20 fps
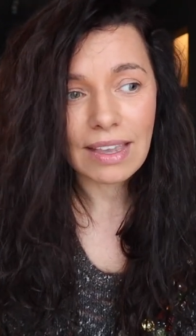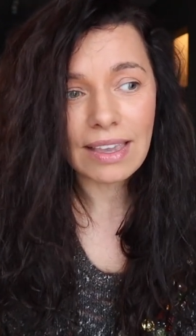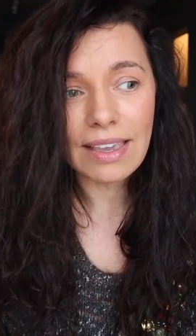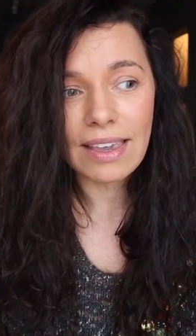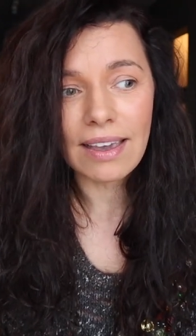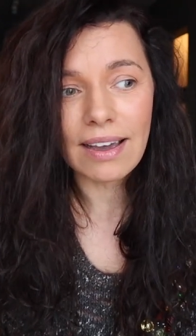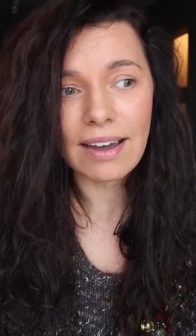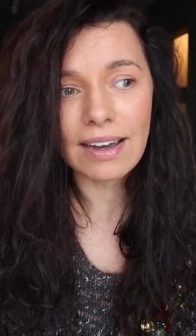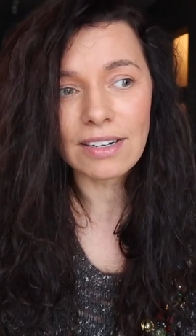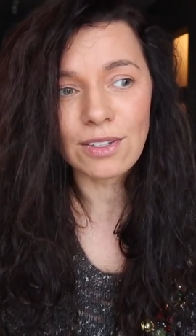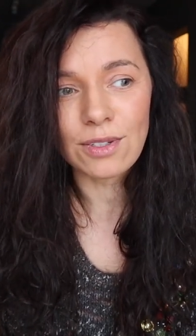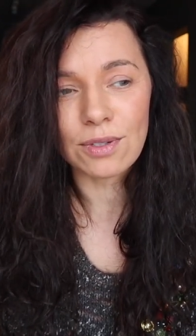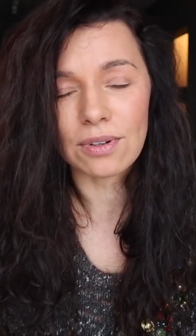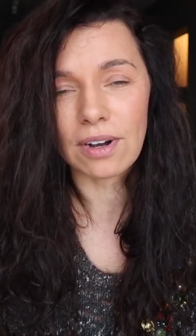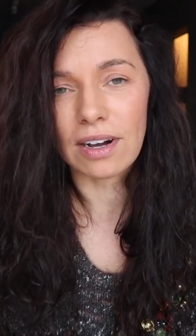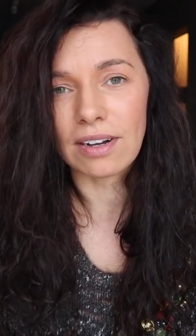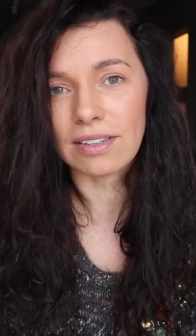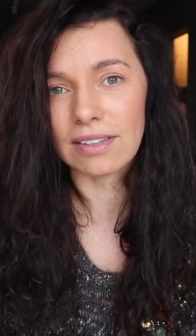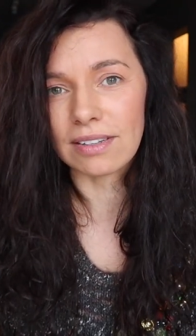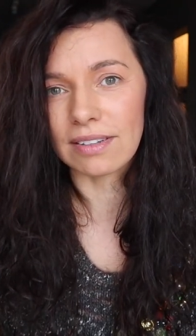и Арс, он
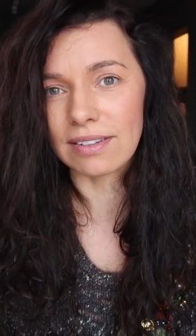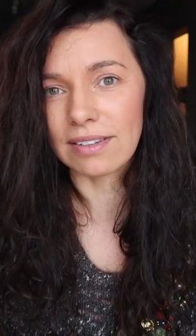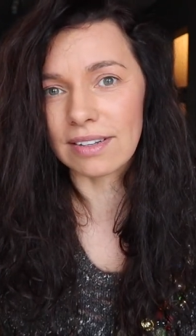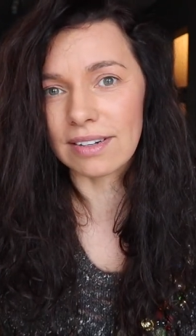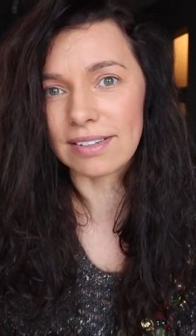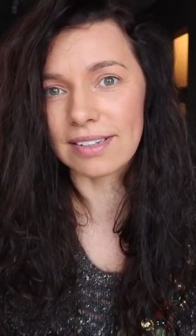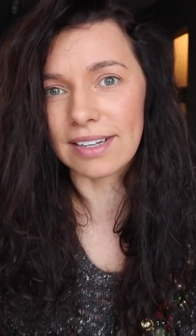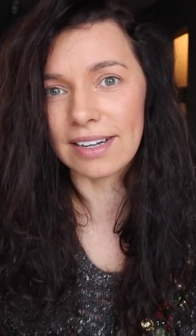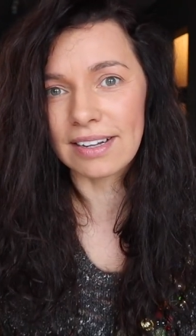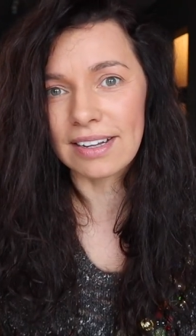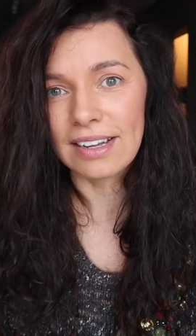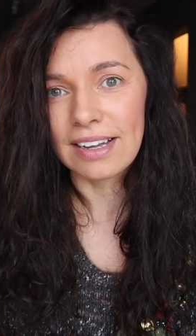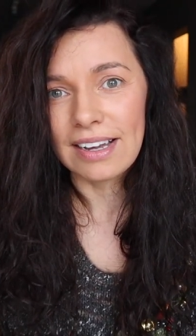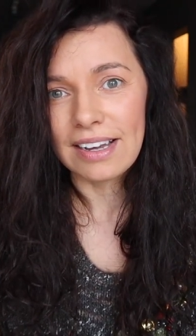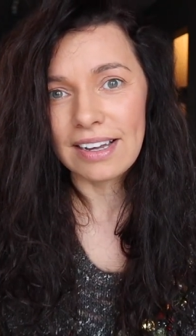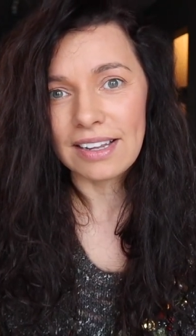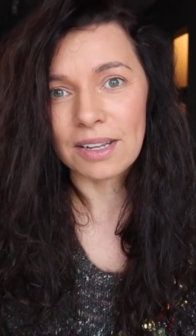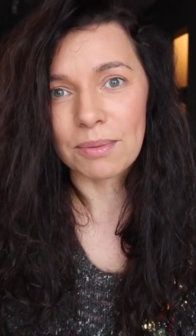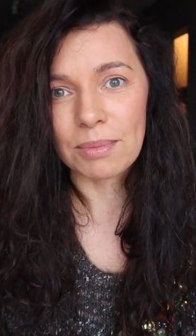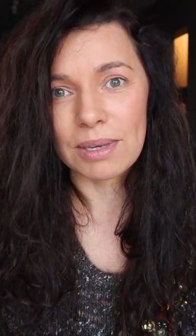как-то иногда
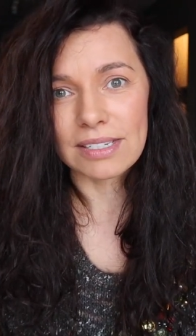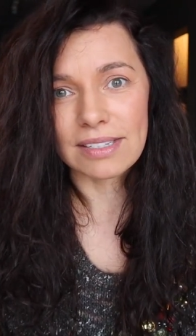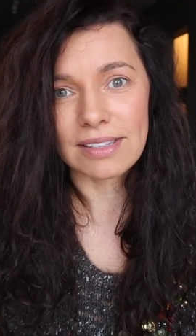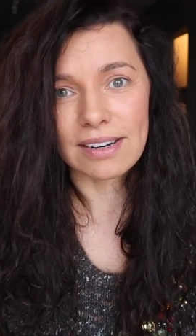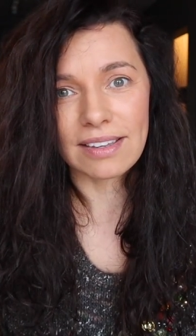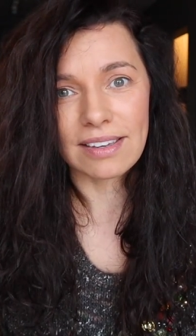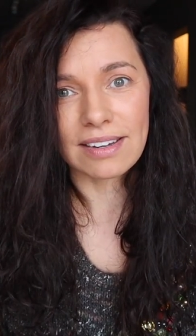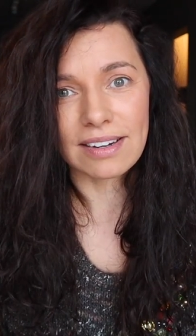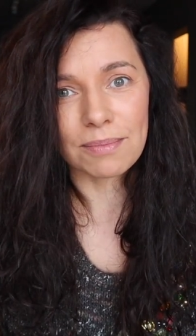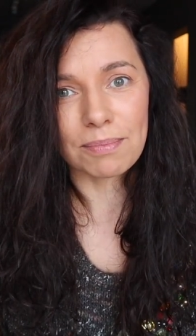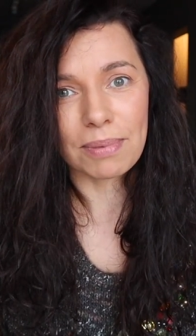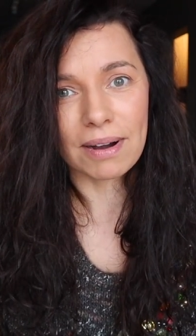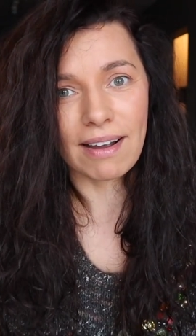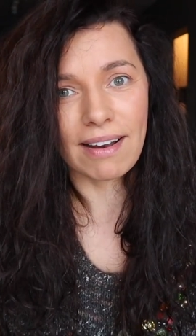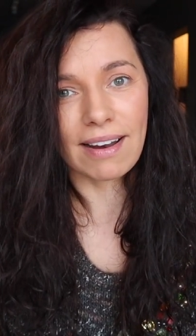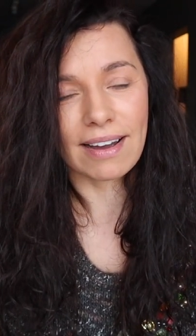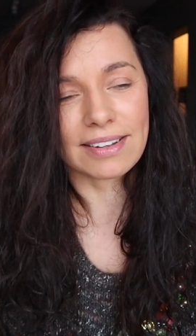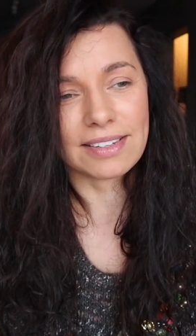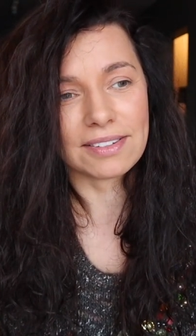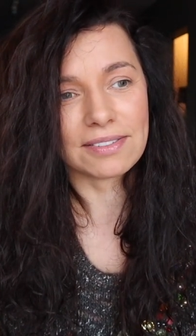на меня странненько
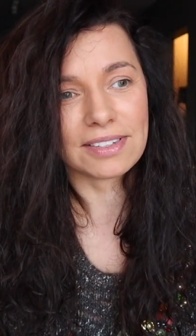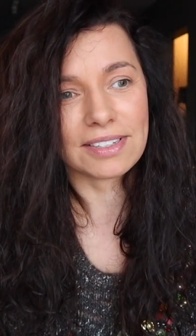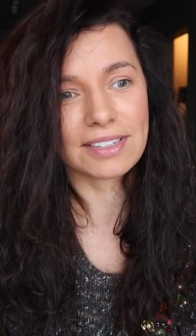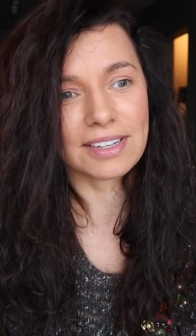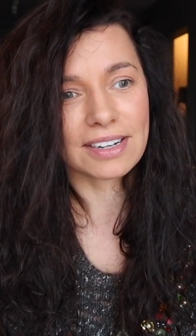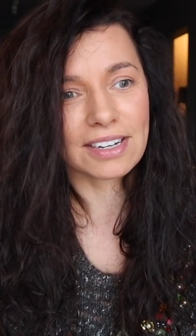поглядывает.